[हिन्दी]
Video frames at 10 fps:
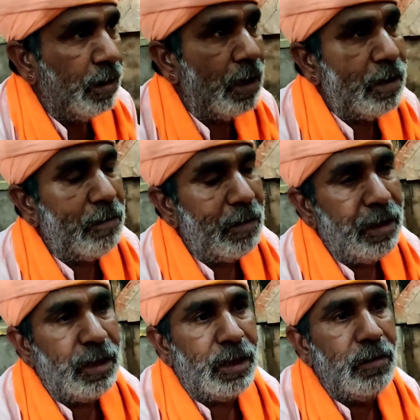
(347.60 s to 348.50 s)
राजा
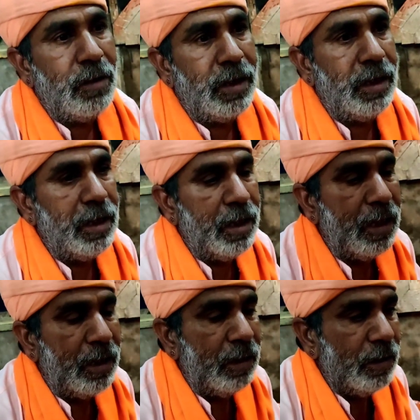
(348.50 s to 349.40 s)
बलि के द्वारे गया
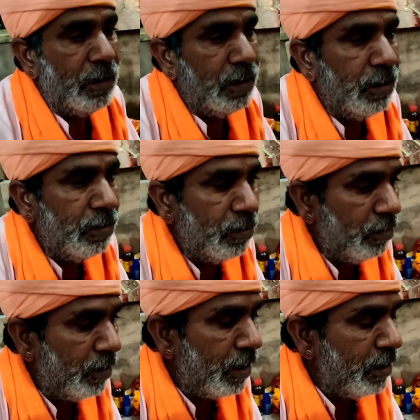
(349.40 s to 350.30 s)

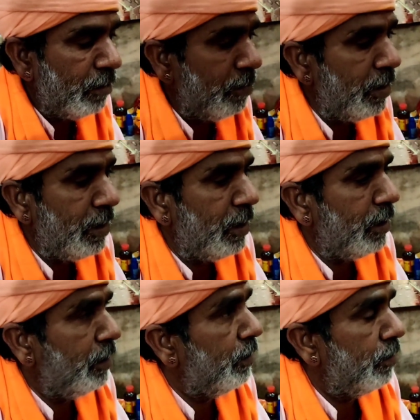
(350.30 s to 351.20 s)
और राजा बलि के
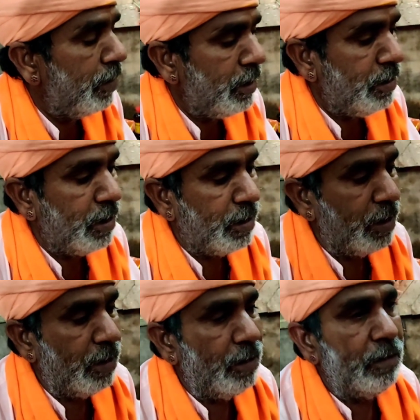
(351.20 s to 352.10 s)
द्वारे
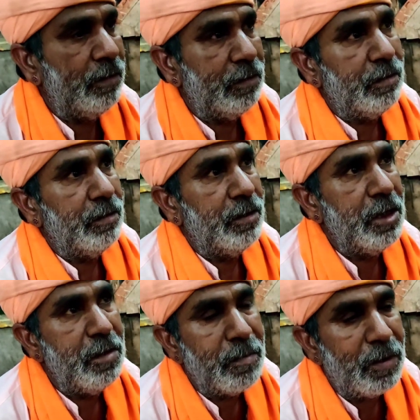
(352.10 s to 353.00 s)
जाके
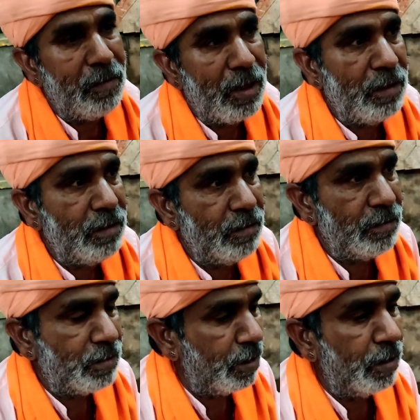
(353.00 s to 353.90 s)
तीन भावना
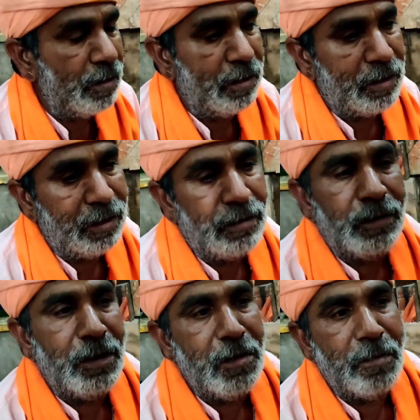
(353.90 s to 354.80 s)
चल करके
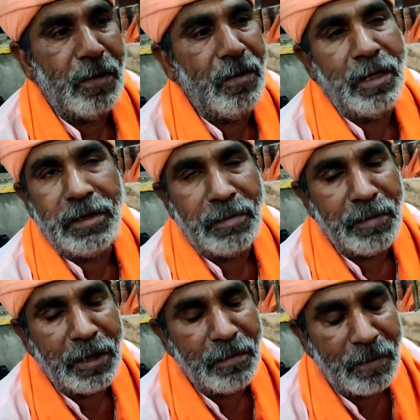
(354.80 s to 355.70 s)
तीन भावना के
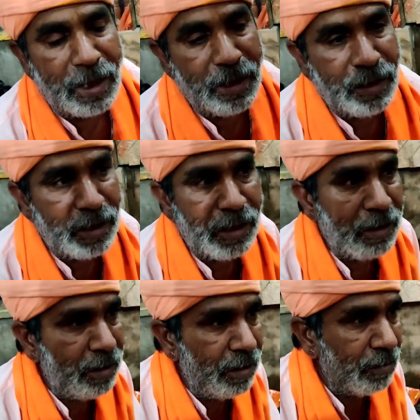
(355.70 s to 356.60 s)
बेच मान गए
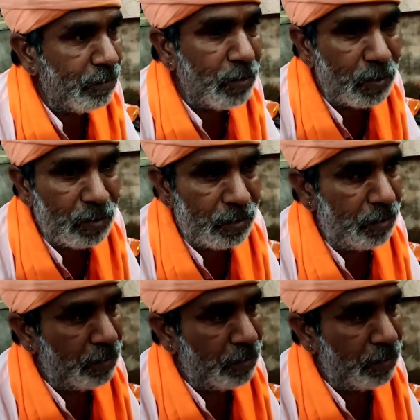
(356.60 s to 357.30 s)
तीन कदम